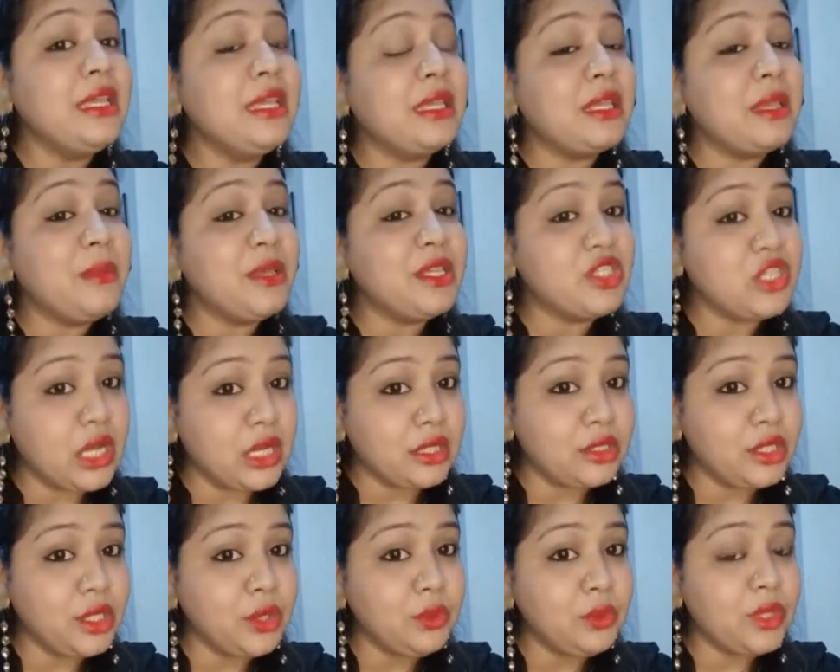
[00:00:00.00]
कि मैं
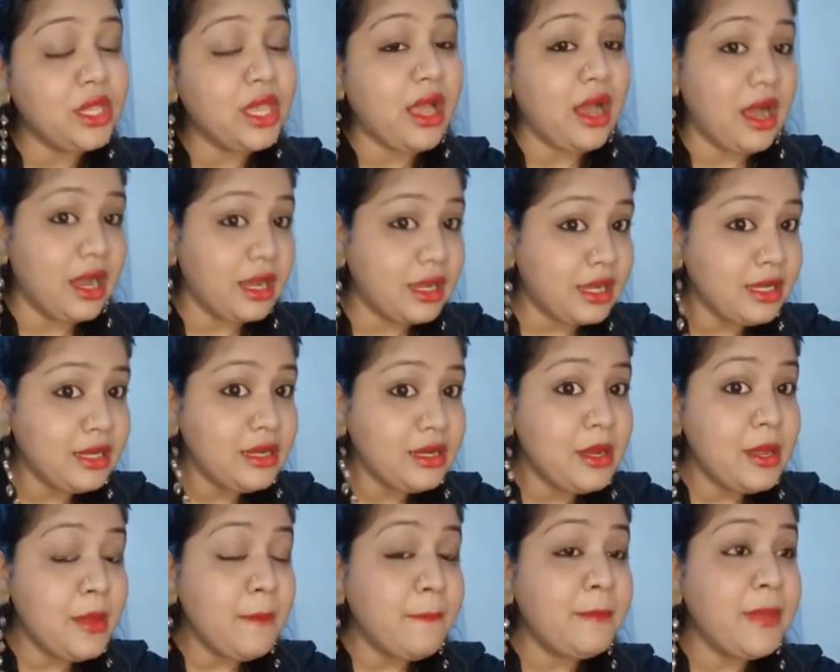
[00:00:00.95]
चाहती हूँ कि अगर
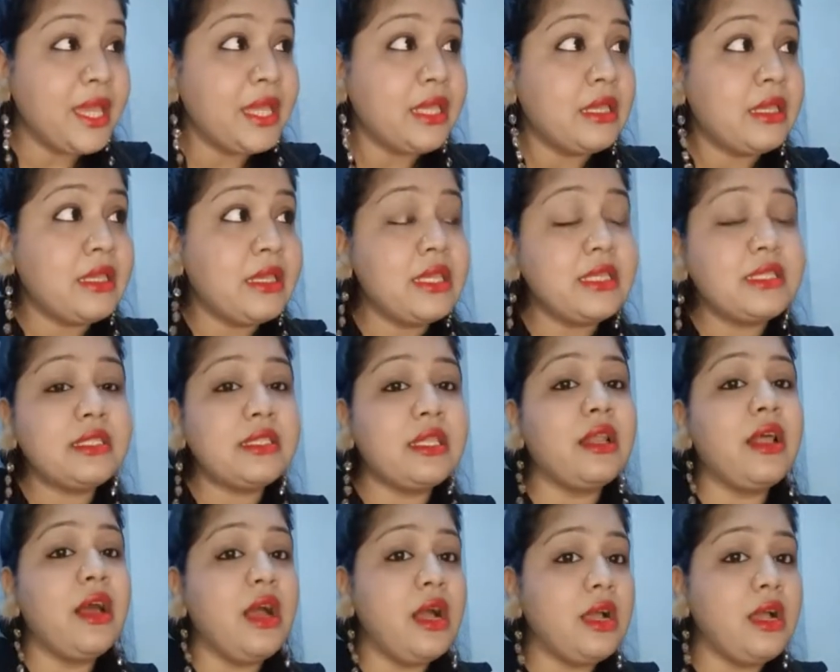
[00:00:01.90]
मैं किस
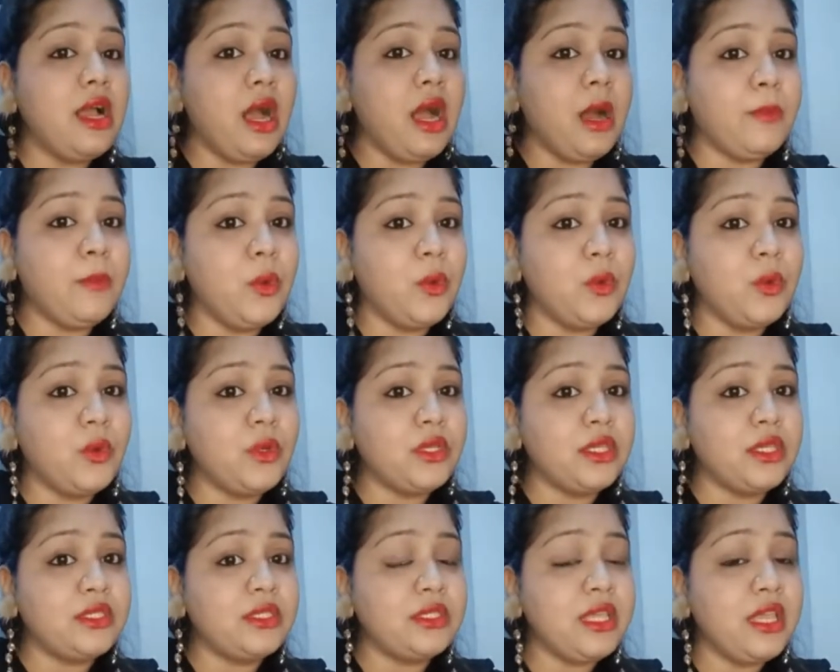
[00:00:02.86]
तरह का आप लोगों
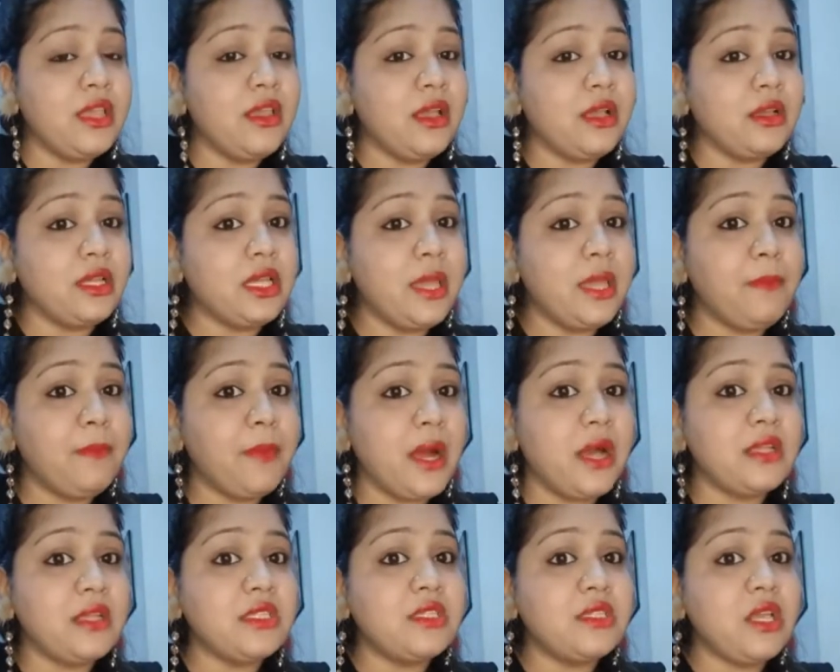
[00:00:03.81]
से के
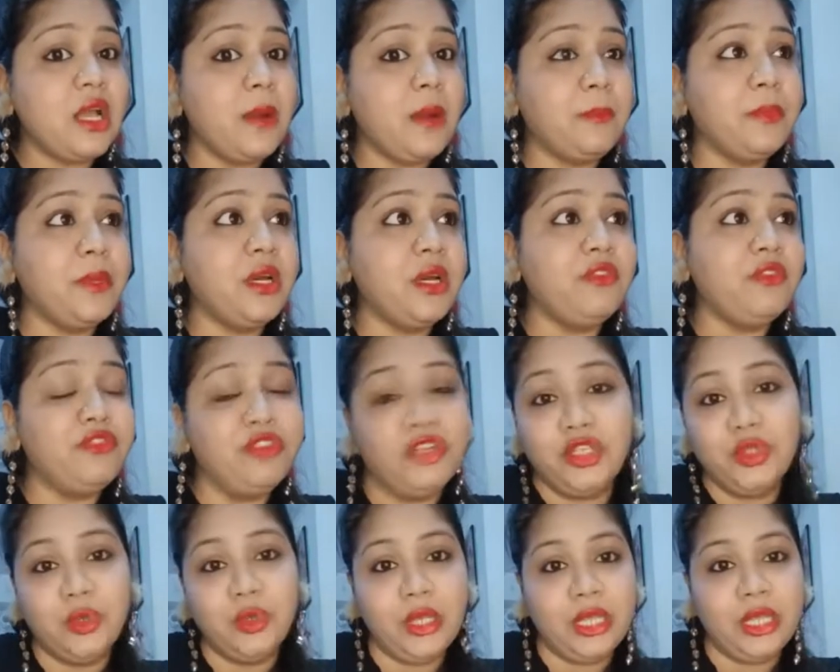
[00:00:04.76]
पास अपना
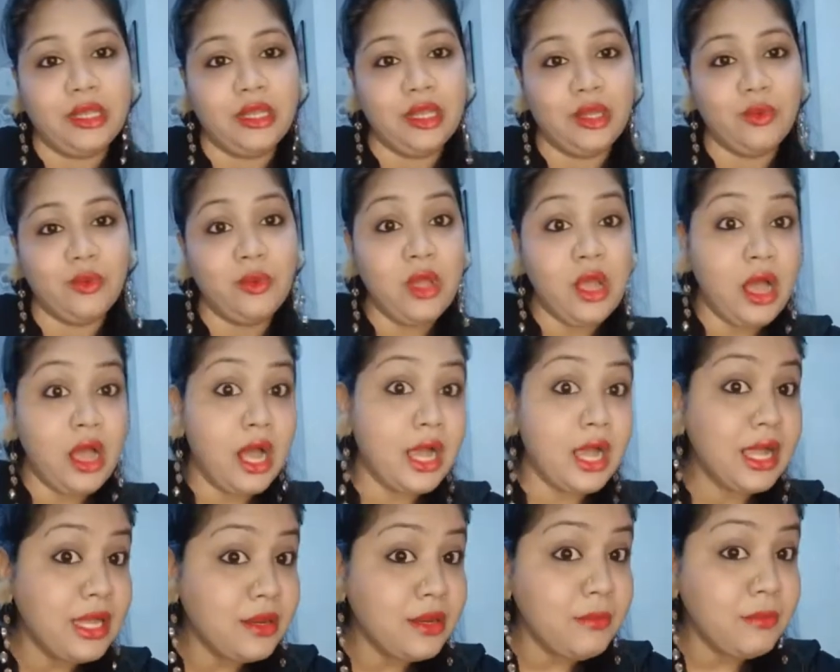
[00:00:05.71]
वीडियो लेकर आऊँ
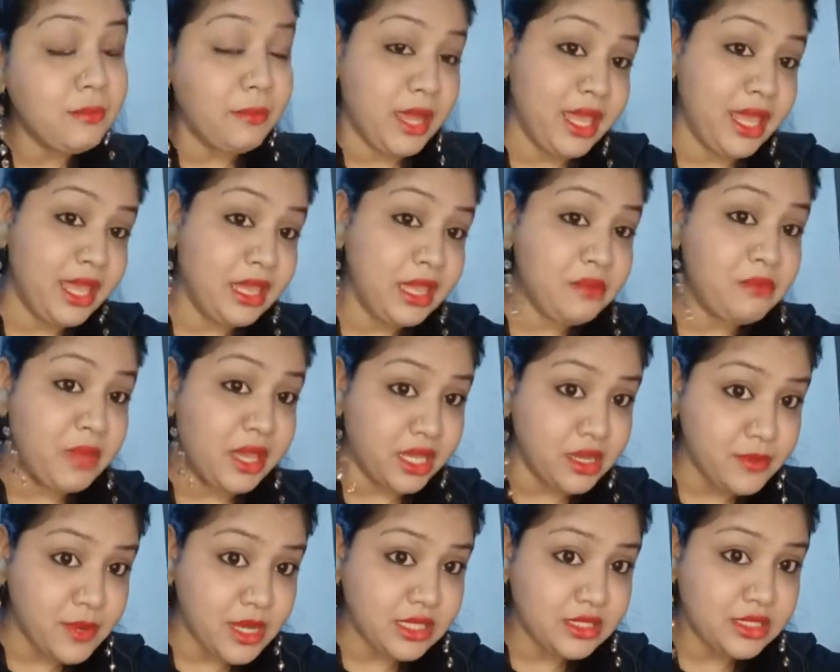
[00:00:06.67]
अगर मैं एक
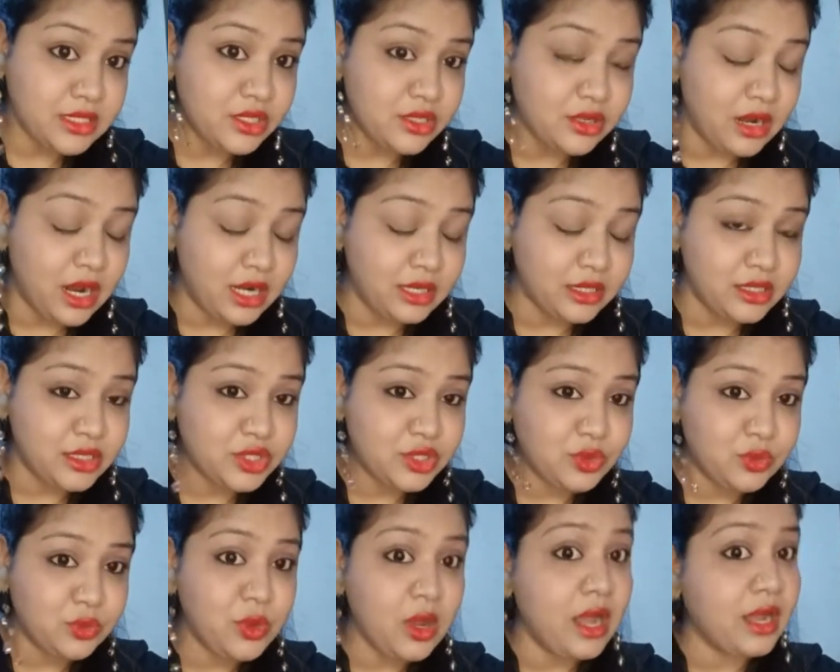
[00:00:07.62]
मेकअप आर्टिस्ट
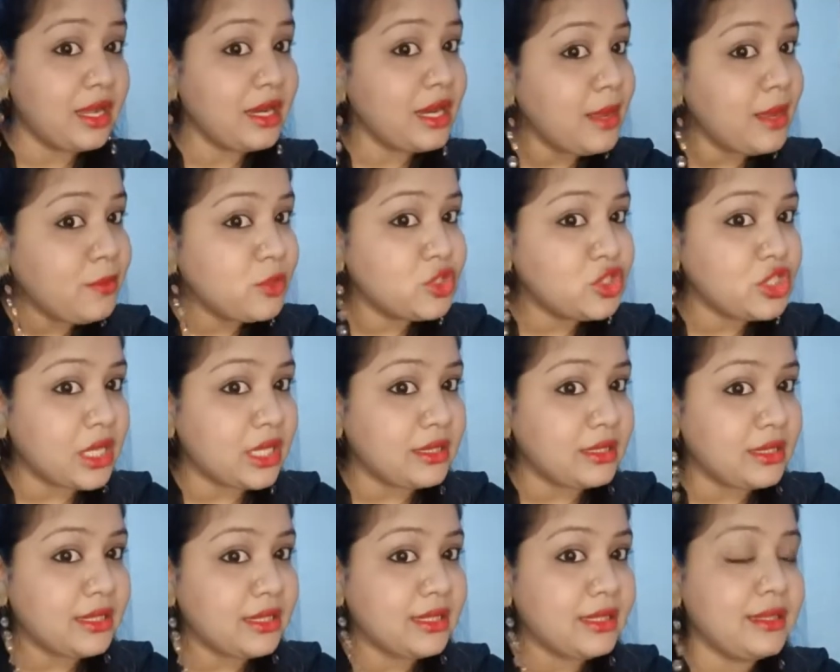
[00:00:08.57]
हूँ अगर आप लोग
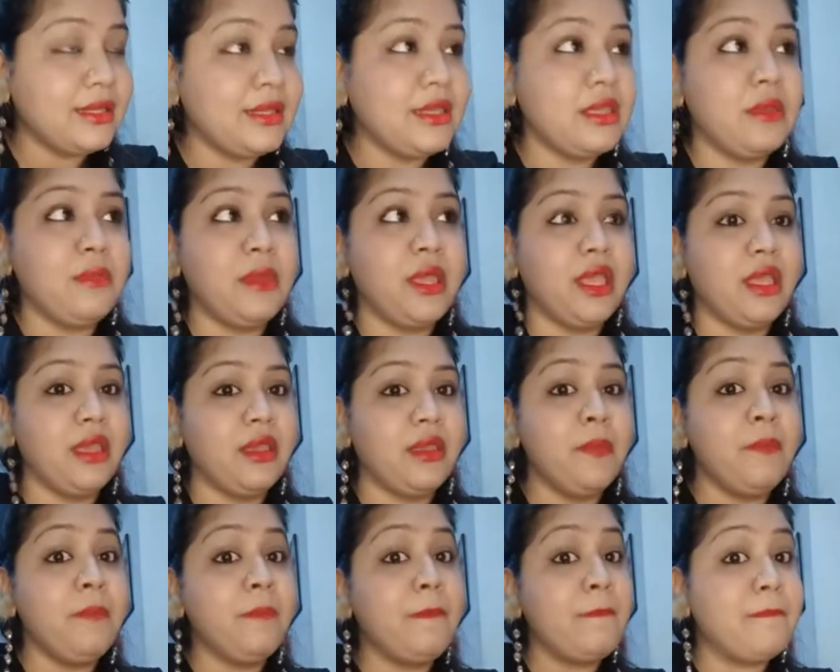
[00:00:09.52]
चाहते हैं कि मैं
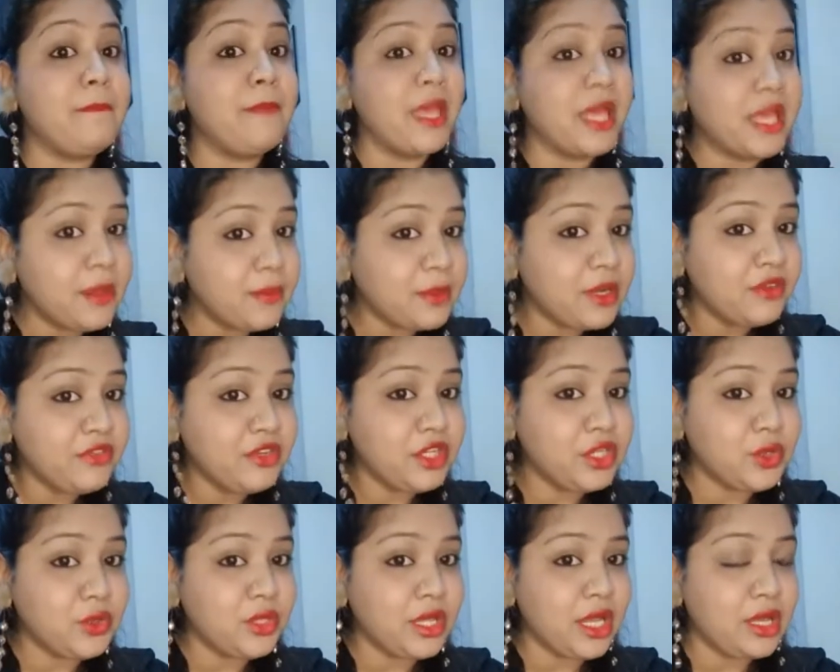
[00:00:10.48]
मेकअप का
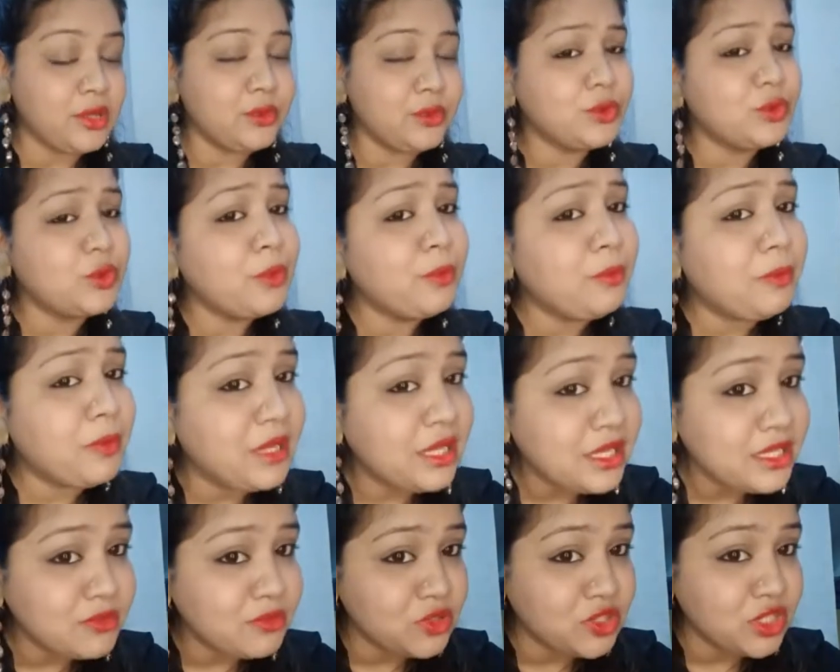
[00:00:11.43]
वीडियो डालूँ तो
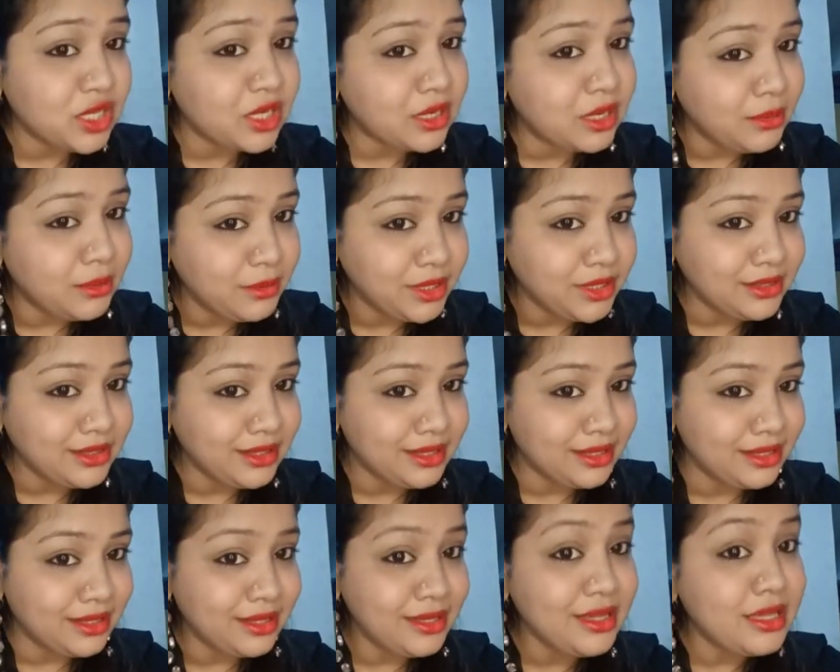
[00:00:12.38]
प्लीज़ मुझे कमेंट
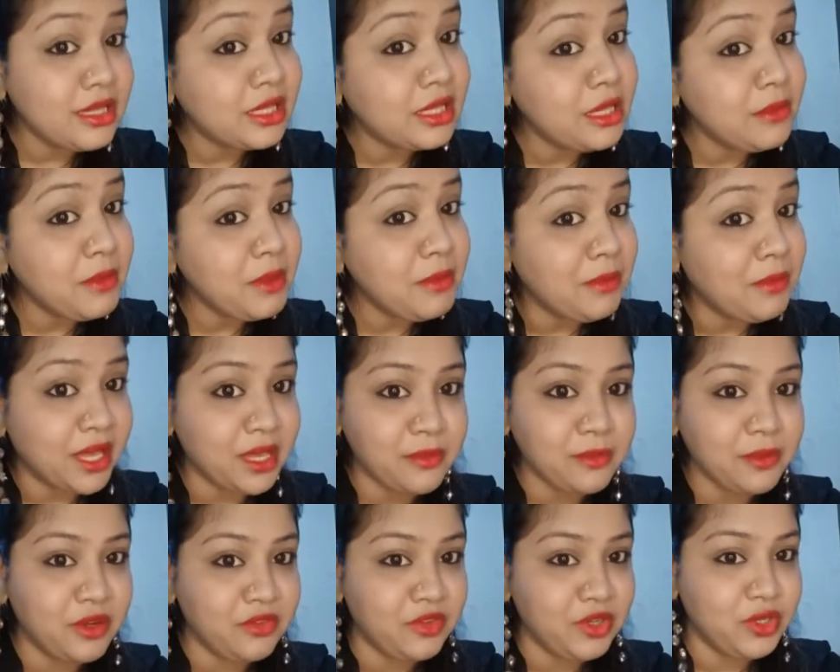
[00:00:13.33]
करें कि मैं मेकअप
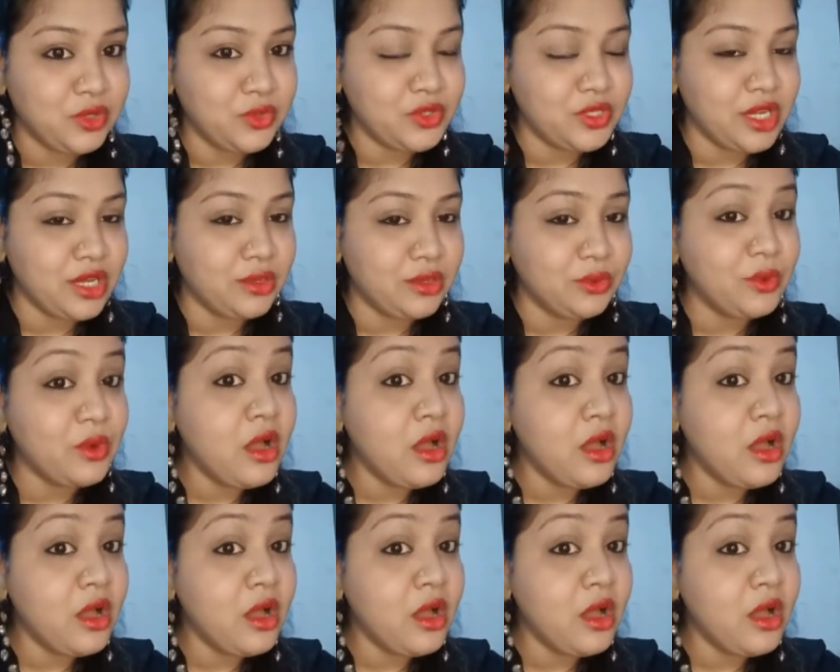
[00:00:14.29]
का वीडियो डालूँ